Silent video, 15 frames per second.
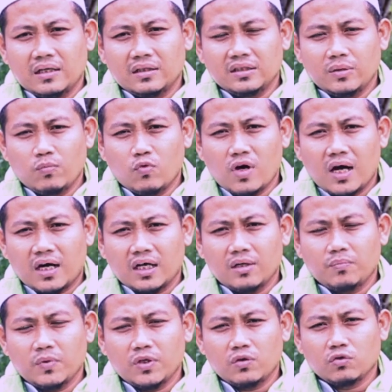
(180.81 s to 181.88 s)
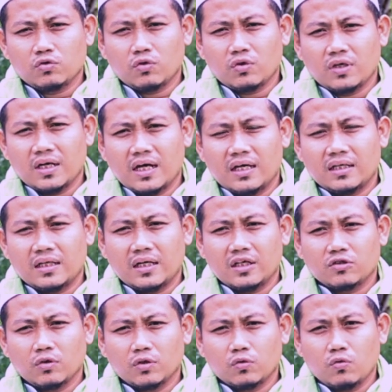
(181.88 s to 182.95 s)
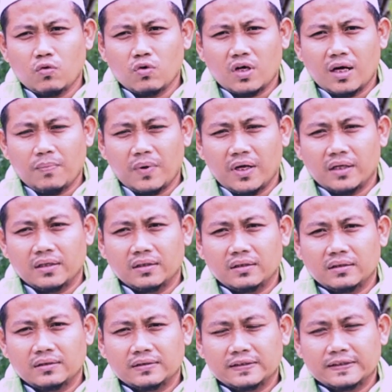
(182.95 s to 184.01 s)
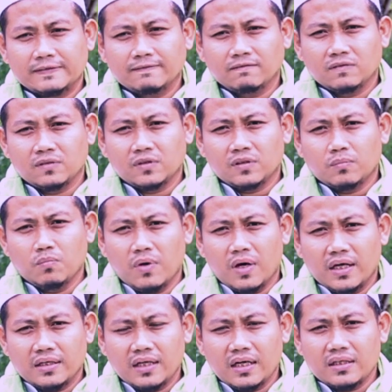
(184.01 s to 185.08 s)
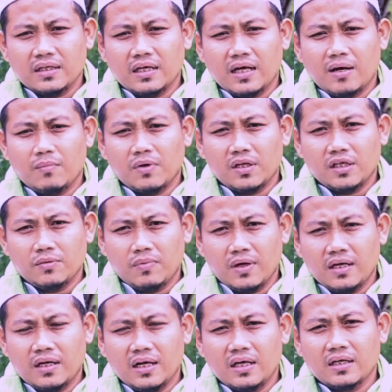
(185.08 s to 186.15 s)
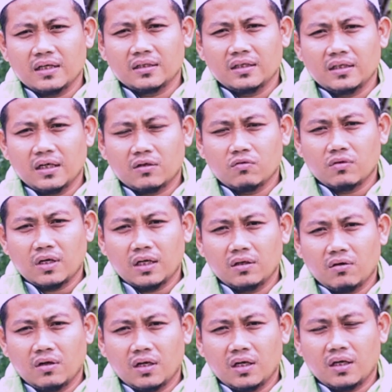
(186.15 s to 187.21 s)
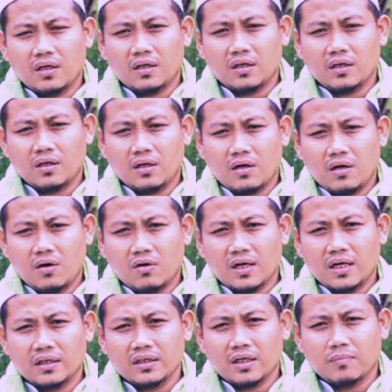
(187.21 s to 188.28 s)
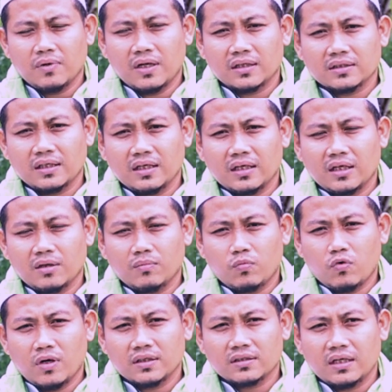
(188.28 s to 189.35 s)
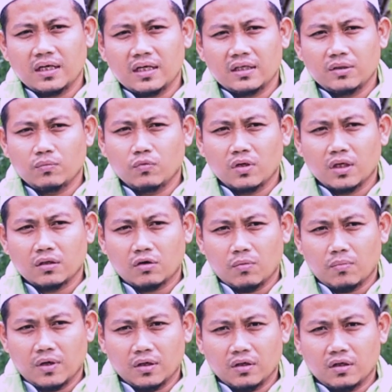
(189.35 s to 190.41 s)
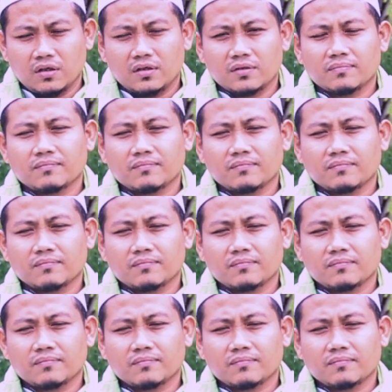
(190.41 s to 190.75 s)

dibukakan pintu surga adalah suatu ungkapan banyaknya amal ibadah yang dilakukan oleh orang yang melaksanakan puasa di bulan Ramadan.